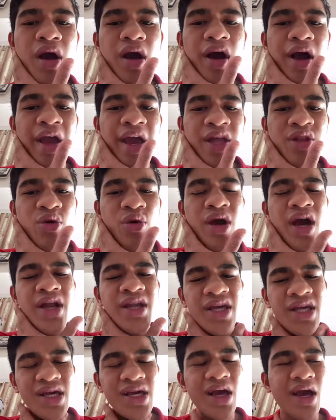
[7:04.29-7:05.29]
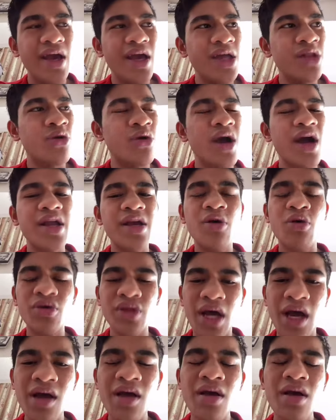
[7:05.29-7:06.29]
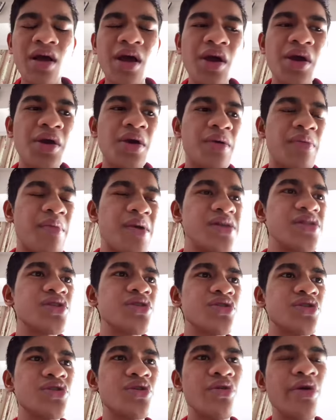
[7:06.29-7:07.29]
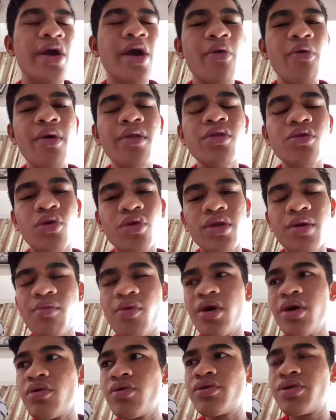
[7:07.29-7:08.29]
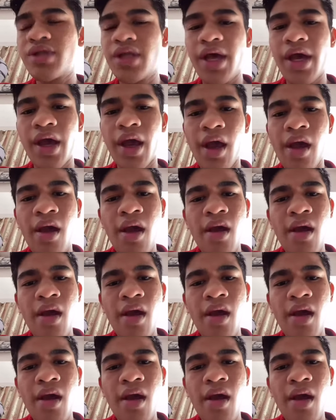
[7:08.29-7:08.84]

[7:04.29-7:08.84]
江戸狩り江戸狩りコナンまあ、その辺はどうでもよくて、